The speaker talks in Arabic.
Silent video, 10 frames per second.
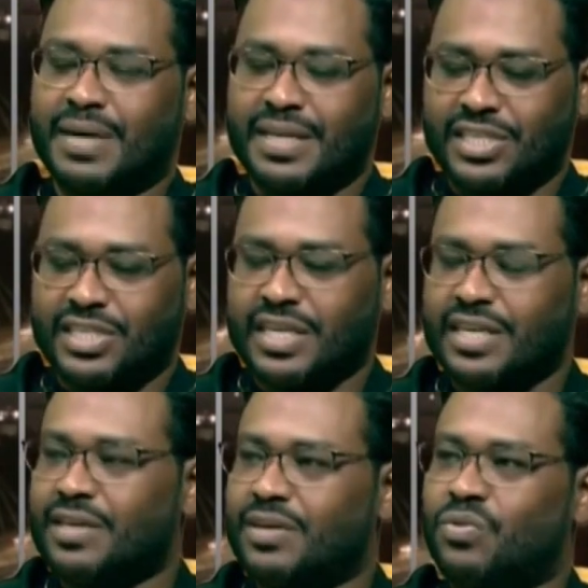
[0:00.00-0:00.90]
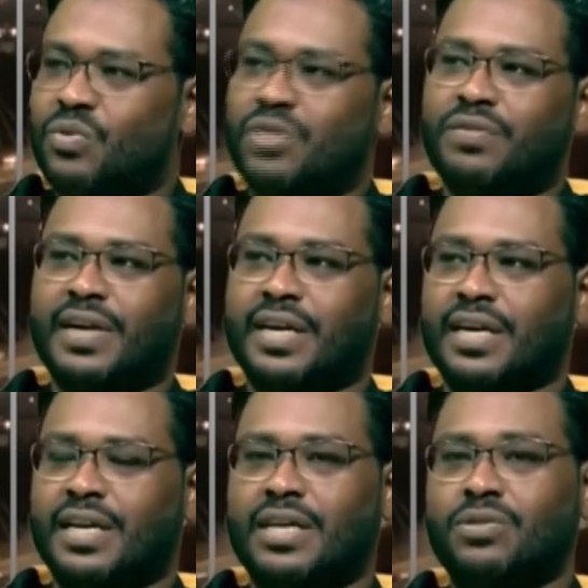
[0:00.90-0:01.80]
معنى الشيء
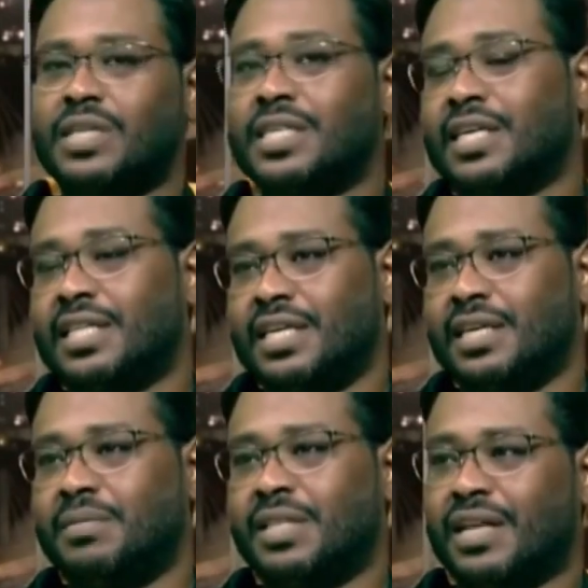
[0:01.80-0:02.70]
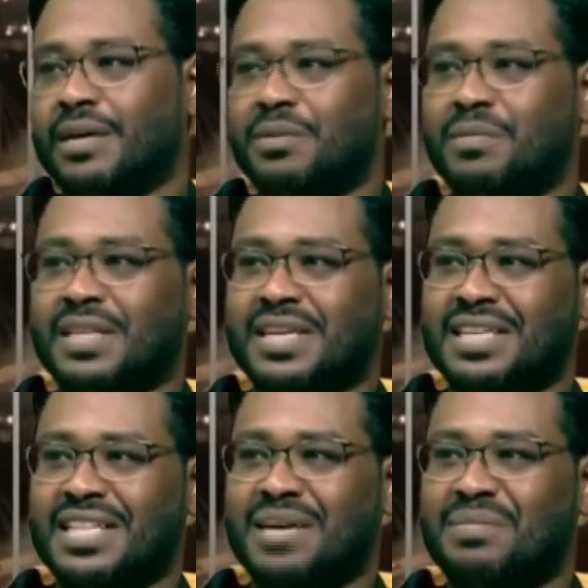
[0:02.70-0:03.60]
وتفرق لأنه ناس كثيرة بتلخبط بين
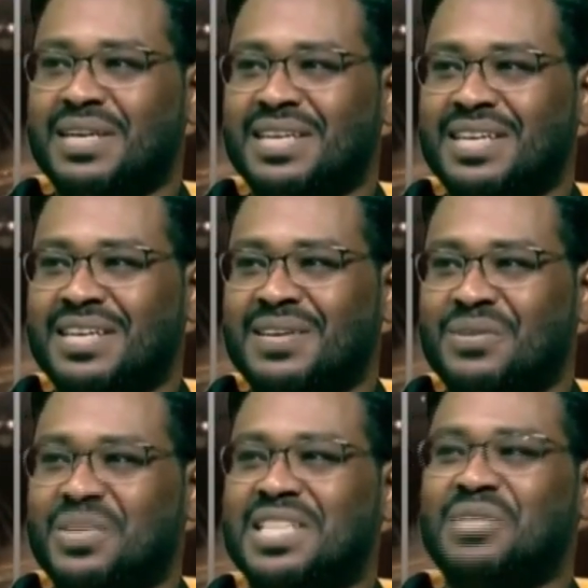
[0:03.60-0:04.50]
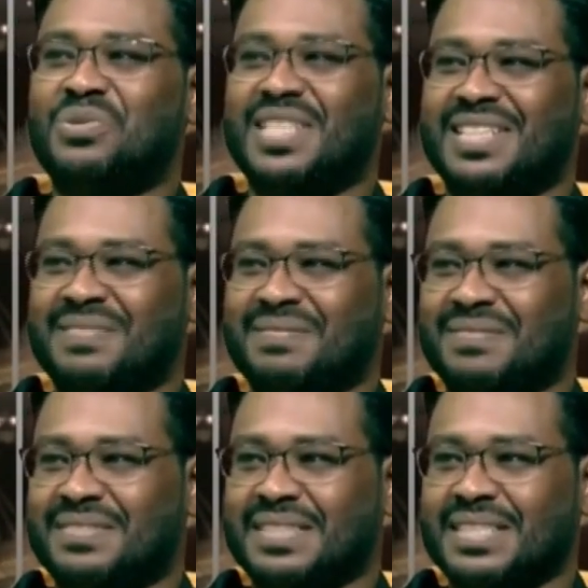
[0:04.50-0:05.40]
الكتابة والتدوين
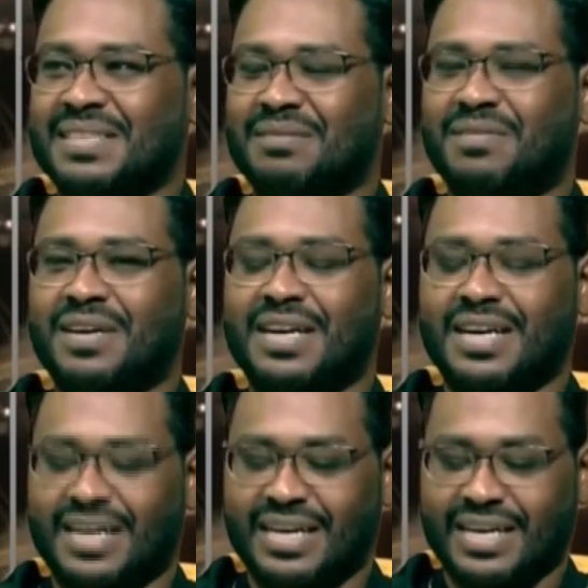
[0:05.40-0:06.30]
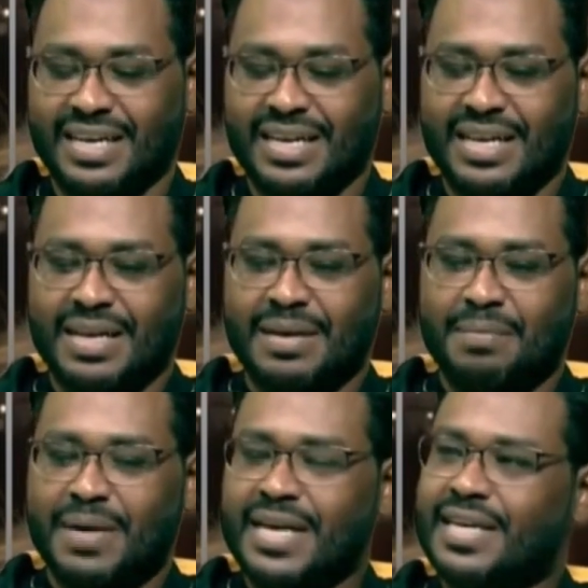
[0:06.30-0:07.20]
فما
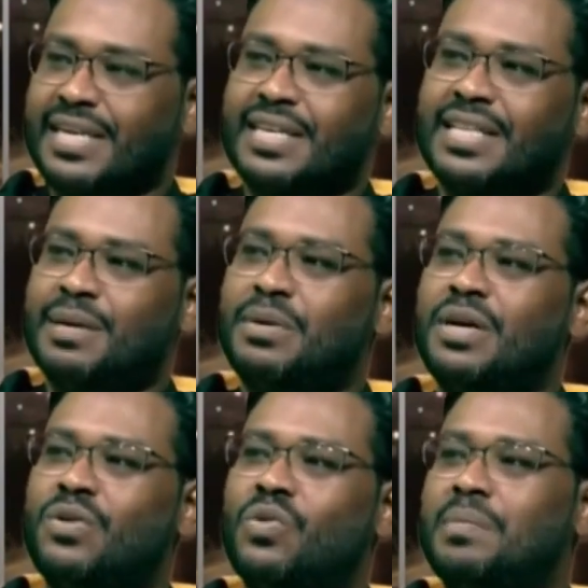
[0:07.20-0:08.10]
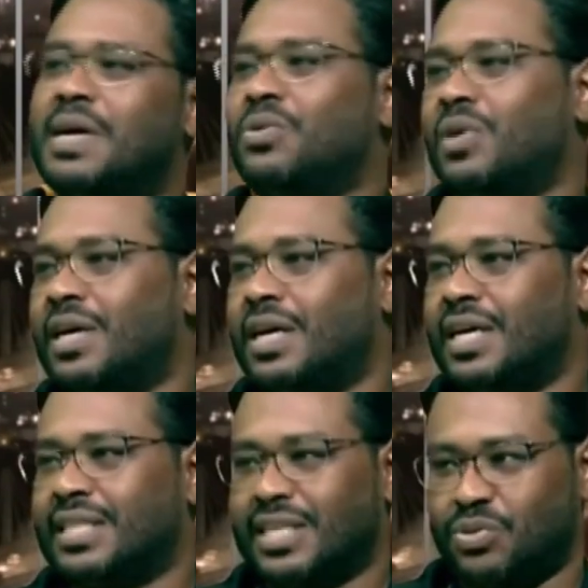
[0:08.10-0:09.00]
هي الكتابة وما هو
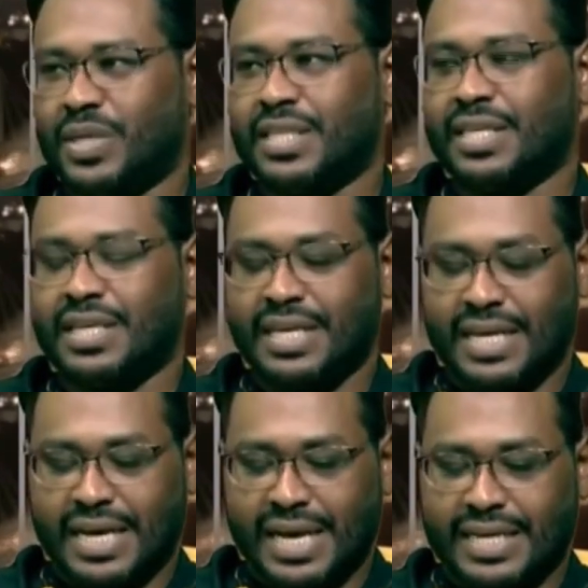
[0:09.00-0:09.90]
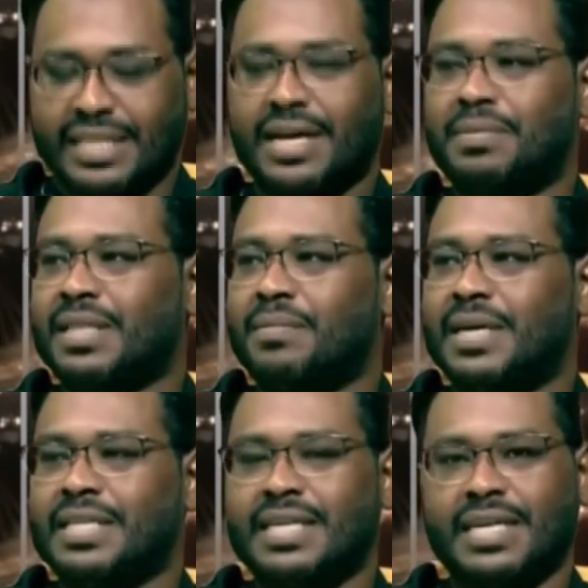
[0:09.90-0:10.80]
التدوين صحيح. الكتابة
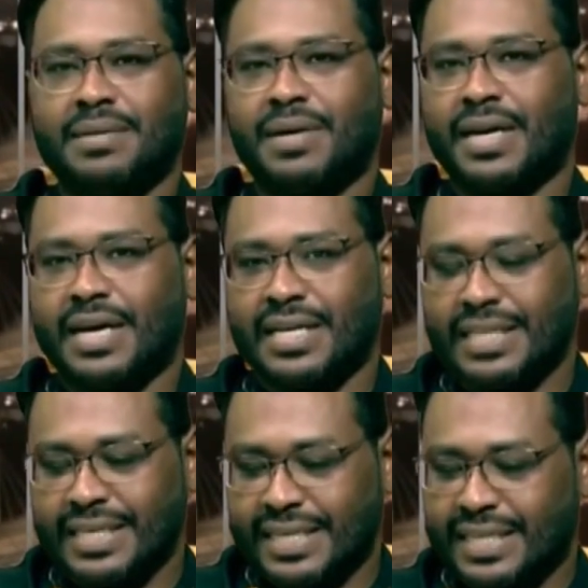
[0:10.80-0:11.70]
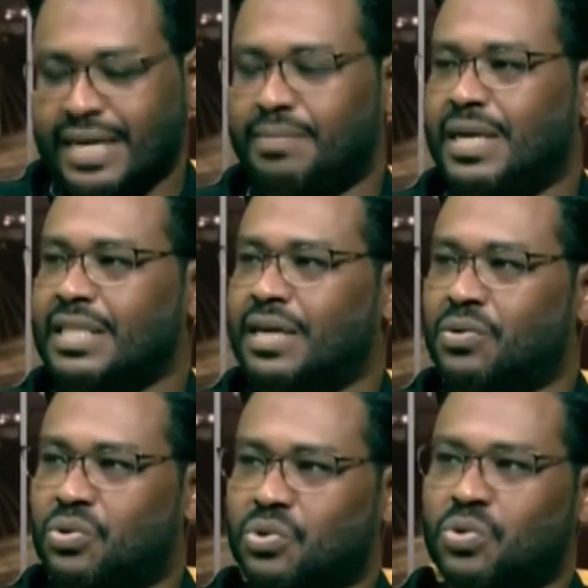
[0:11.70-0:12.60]
طبعا هي عبارة عن كتابات
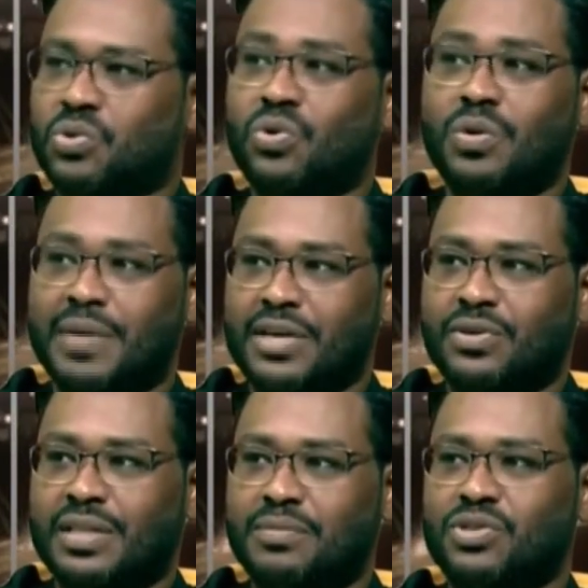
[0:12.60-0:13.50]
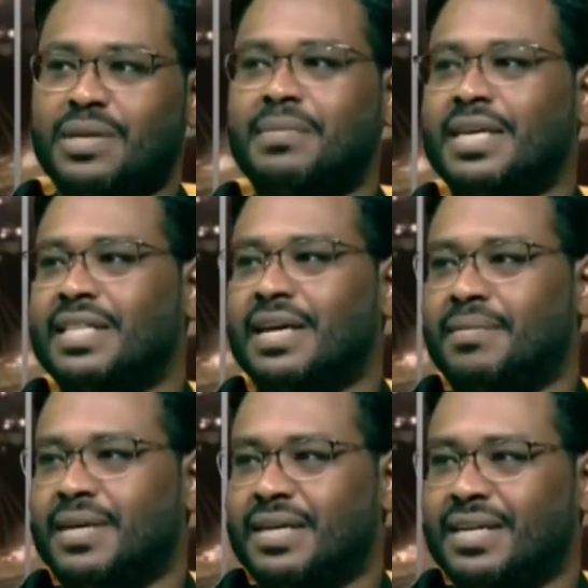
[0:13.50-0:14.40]
أو خطوط كل ما يكتب يسمى
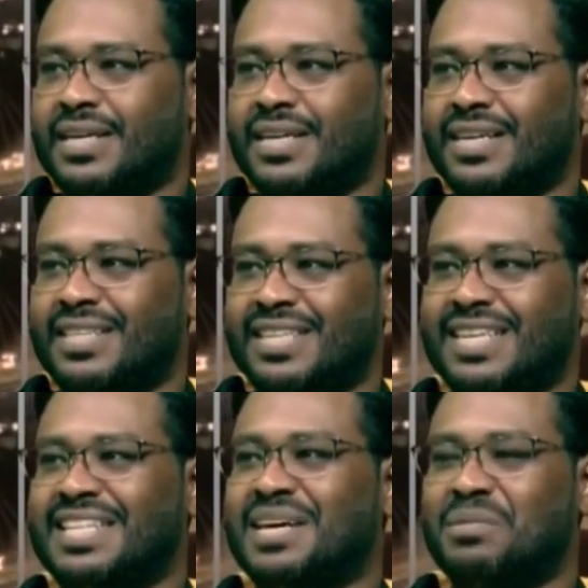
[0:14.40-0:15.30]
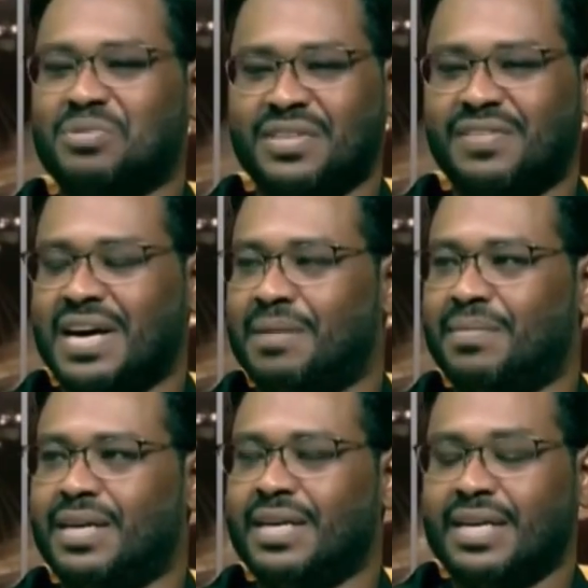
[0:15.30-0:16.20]
كتابة م. دي الكتابة بصفة م.
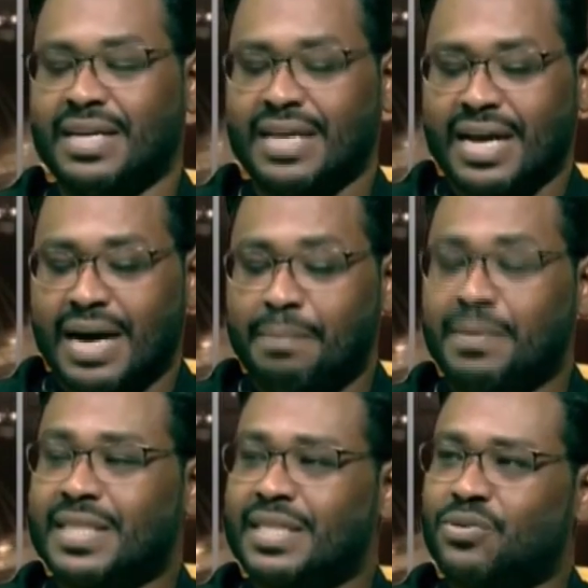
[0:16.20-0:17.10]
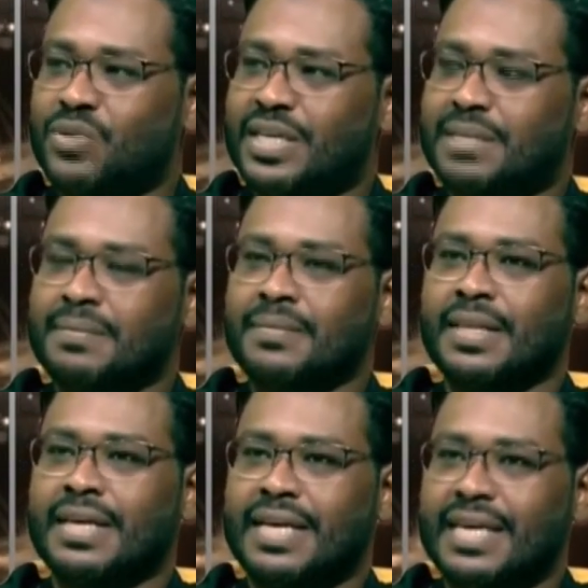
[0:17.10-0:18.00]
عامة م. أما التدوين
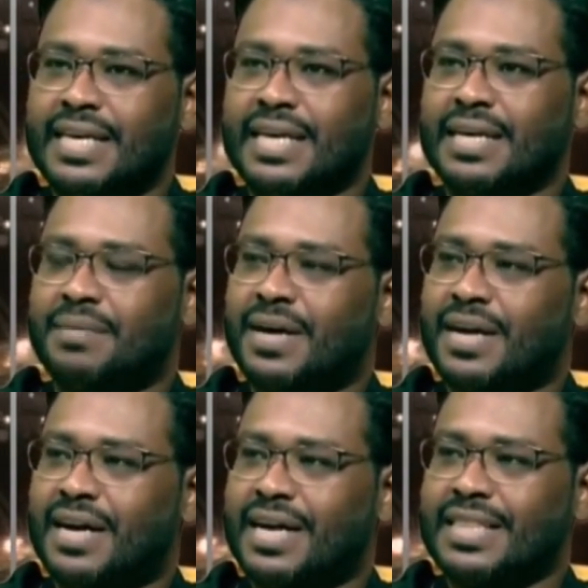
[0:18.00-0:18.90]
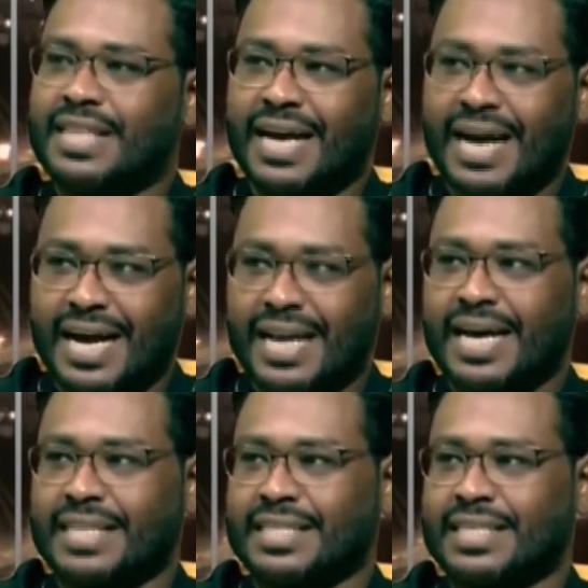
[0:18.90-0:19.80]
هي عبارة عن
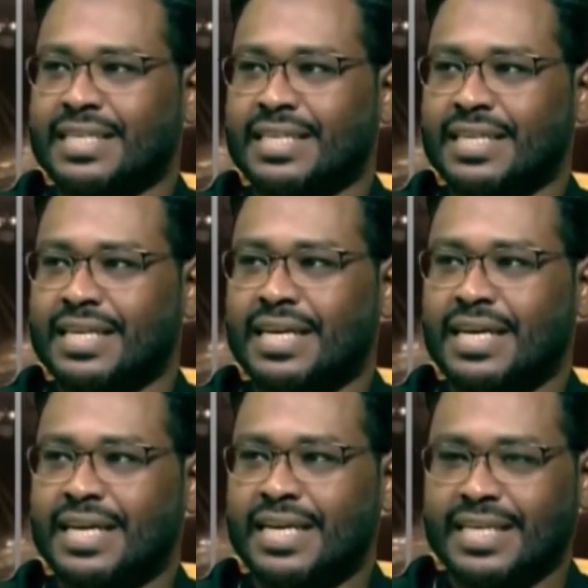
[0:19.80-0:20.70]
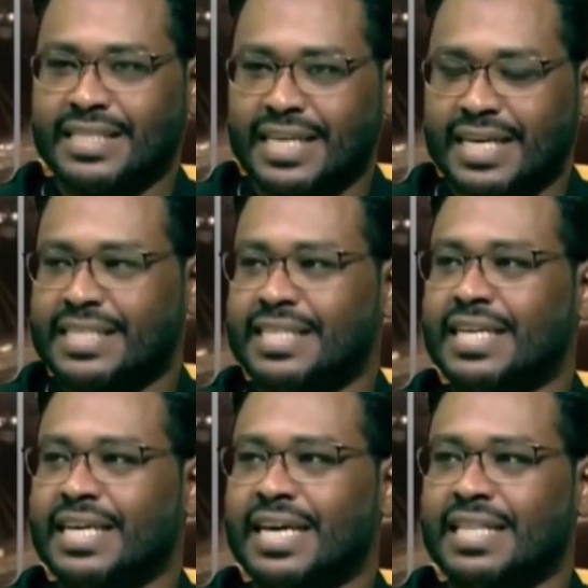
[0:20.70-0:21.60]
حالات
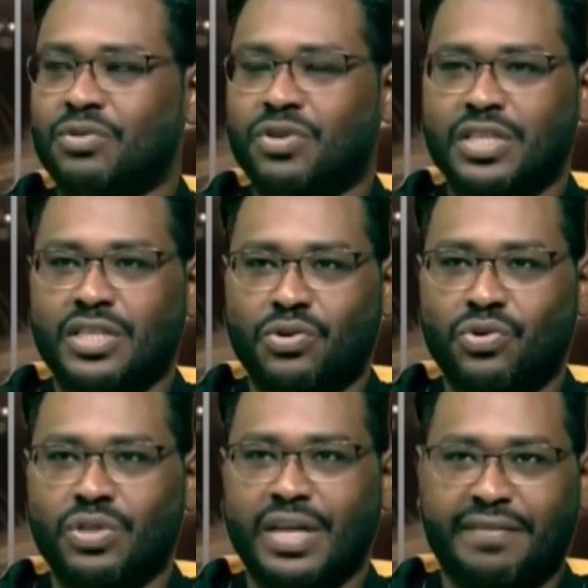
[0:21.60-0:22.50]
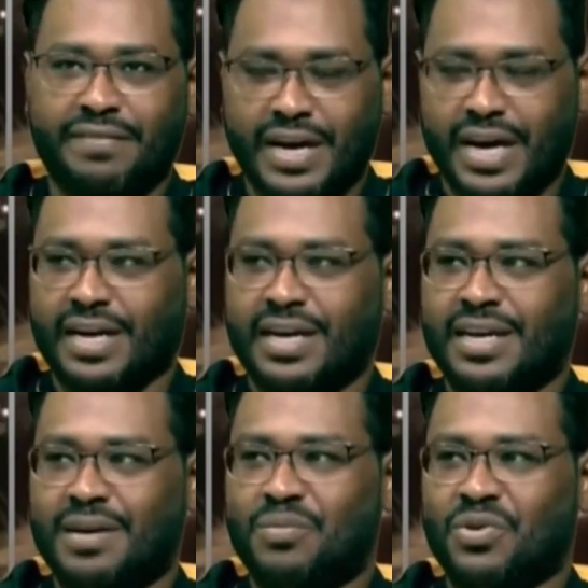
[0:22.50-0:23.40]
إحساسية يعني ممكن تكون أفكار
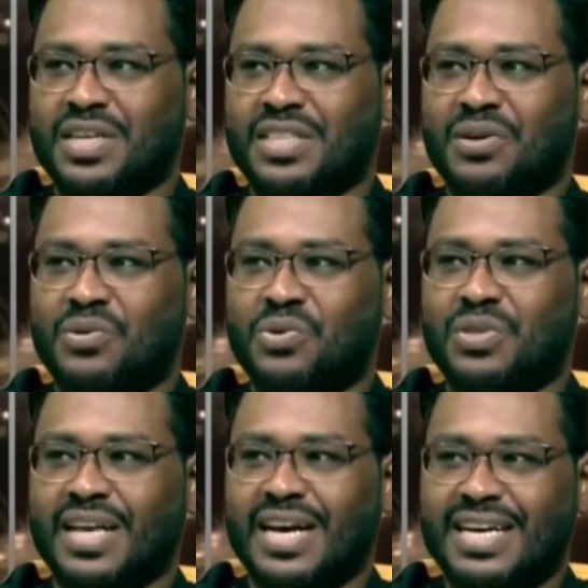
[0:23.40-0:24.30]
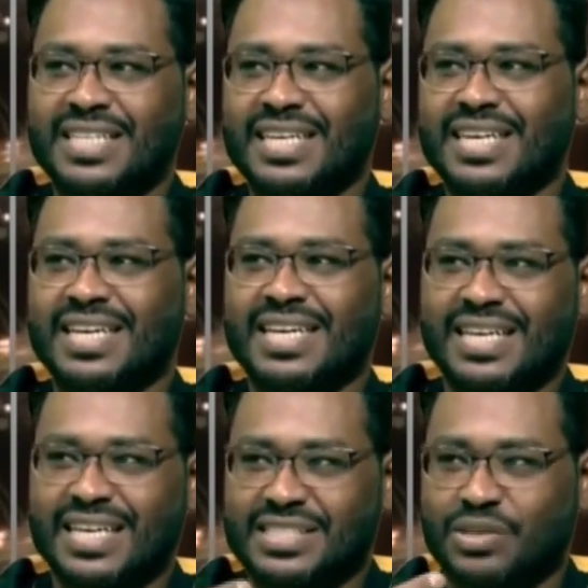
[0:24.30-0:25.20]
ممكن تكون حاجة
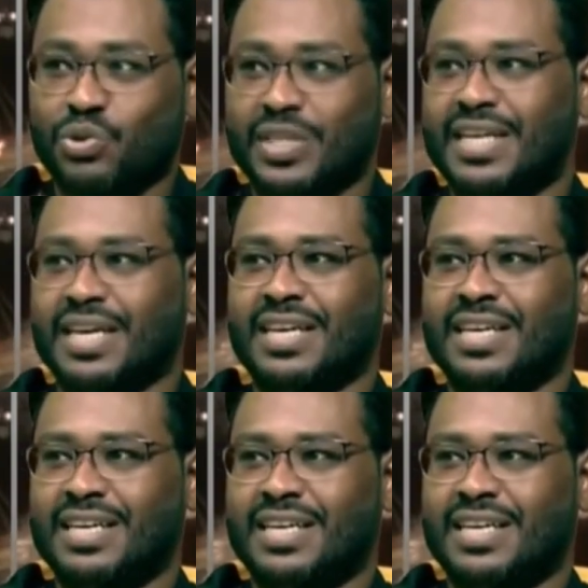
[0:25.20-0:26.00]
آه، صوتية